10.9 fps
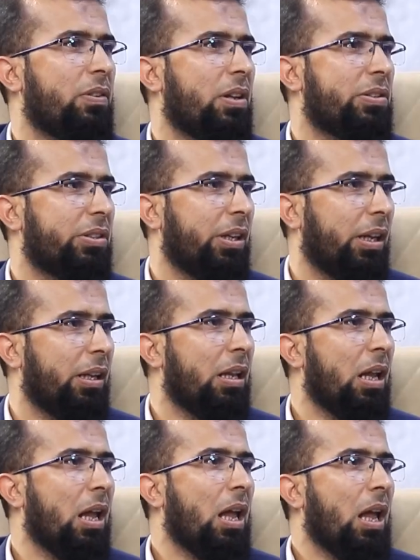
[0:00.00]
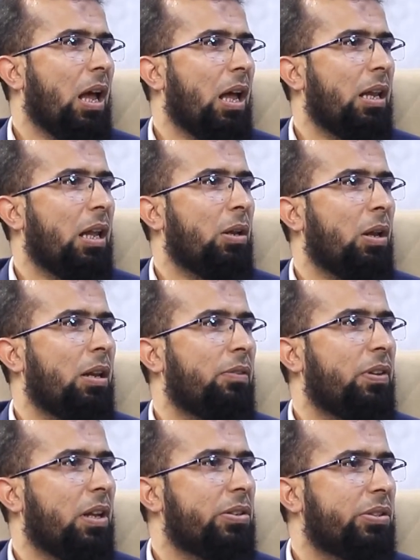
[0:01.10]
فلسطين
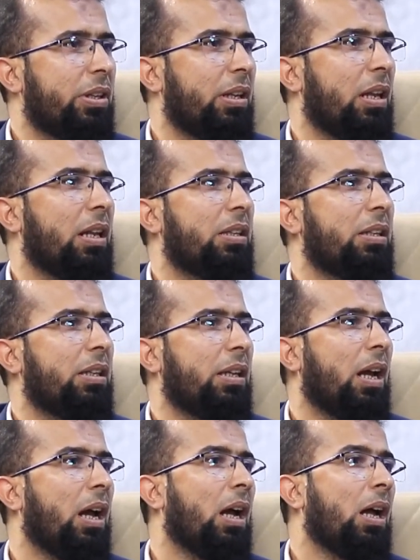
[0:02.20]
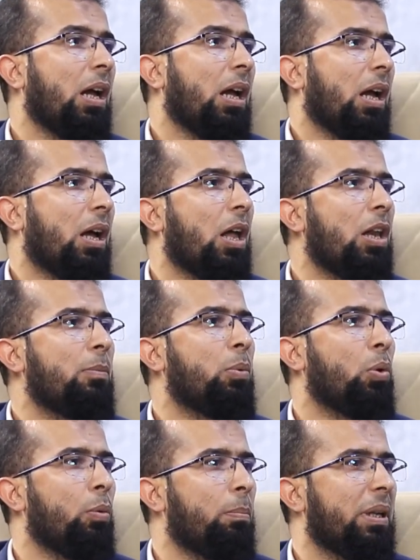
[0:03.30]
الفلسطين التي هي قلب
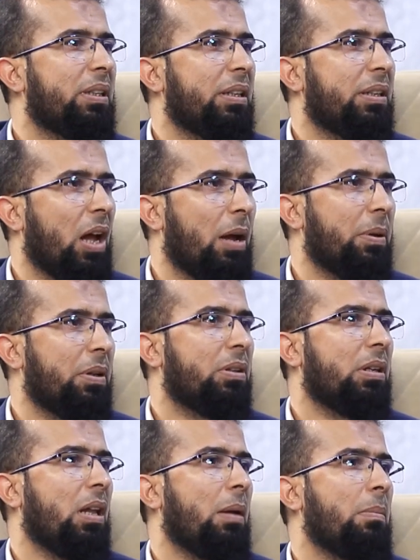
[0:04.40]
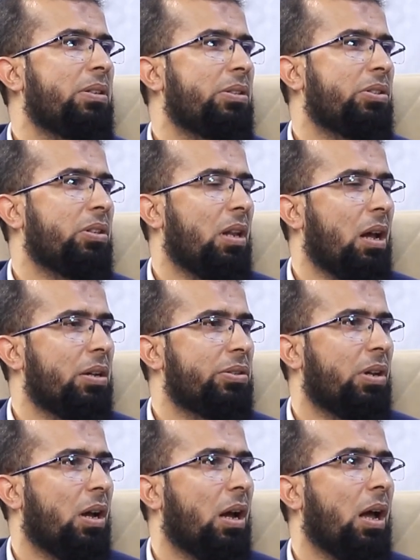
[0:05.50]
الأمة النابض إلى مسجد
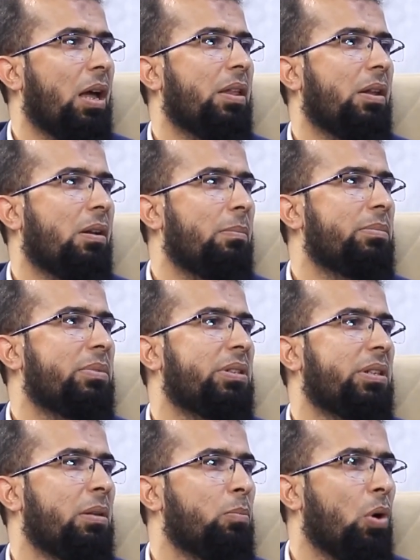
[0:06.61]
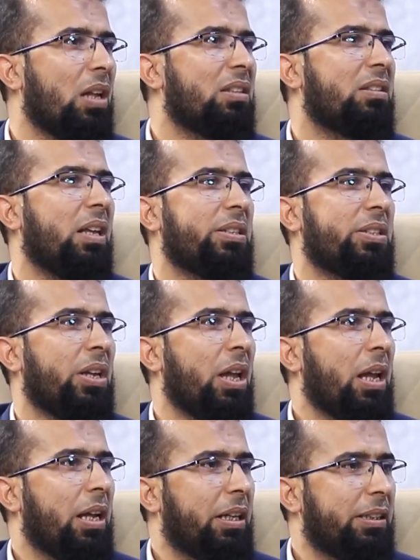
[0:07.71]
الأقصى هذا الرمز المقدس
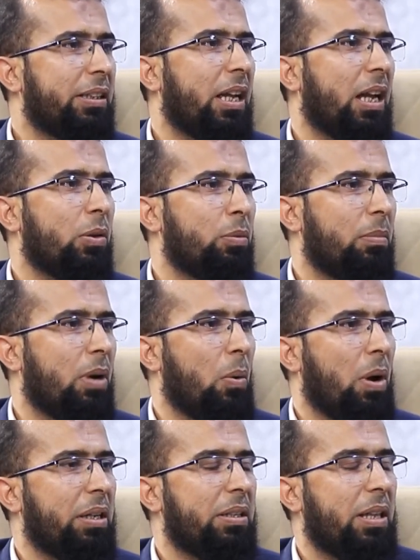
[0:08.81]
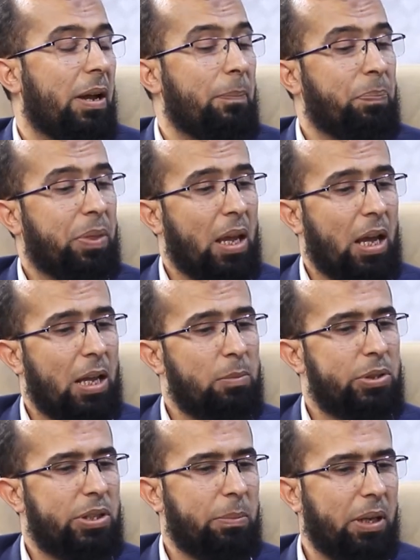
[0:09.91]
عند الأمة وعند
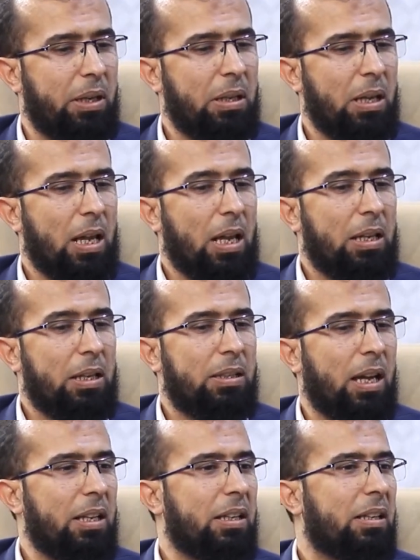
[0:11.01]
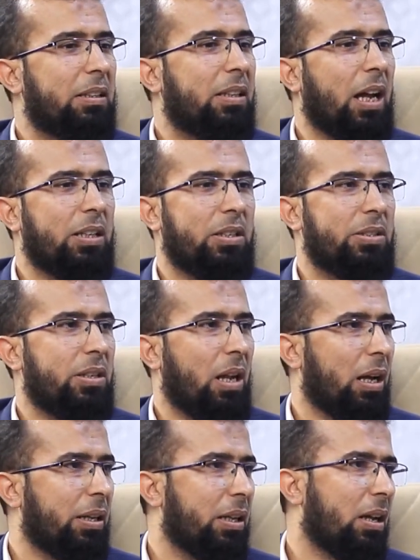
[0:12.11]
المسلمين لذلك تعجز
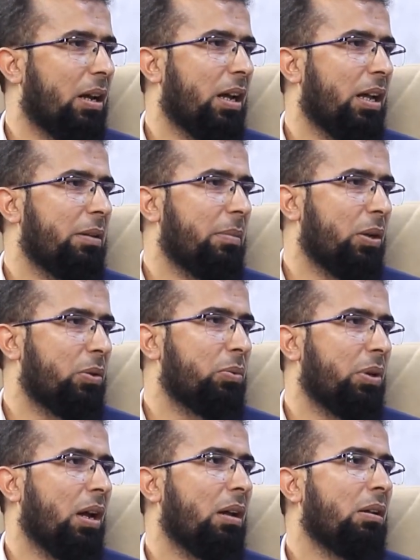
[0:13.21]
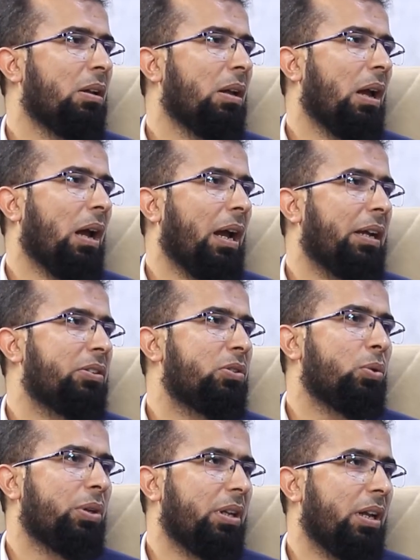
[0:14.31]
الحقيقة كلماتنا عن
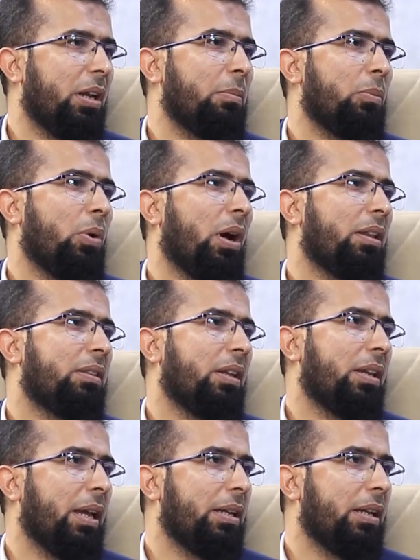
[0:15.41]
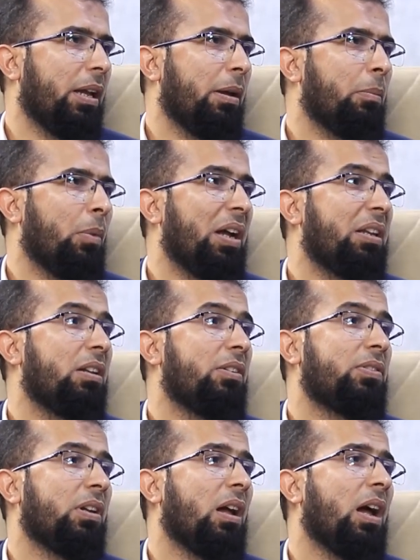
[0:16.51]
شكرهم وعن ثنائهم وعن
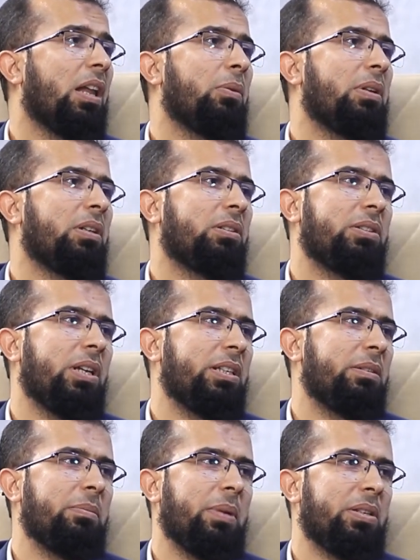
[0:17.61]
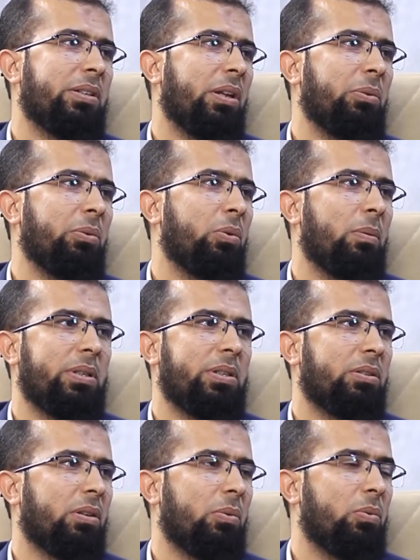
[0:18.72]
الافتخار والاعتزاز بما صنعوه وما
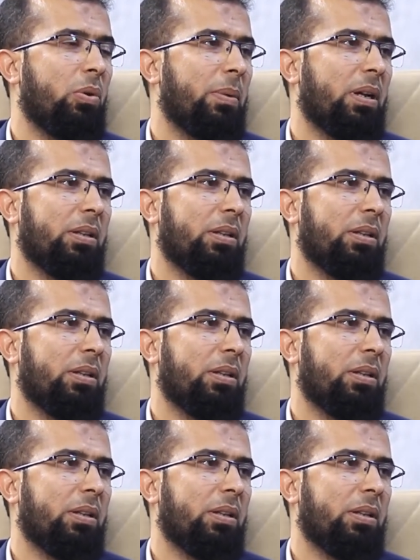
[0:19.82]
سطروه وما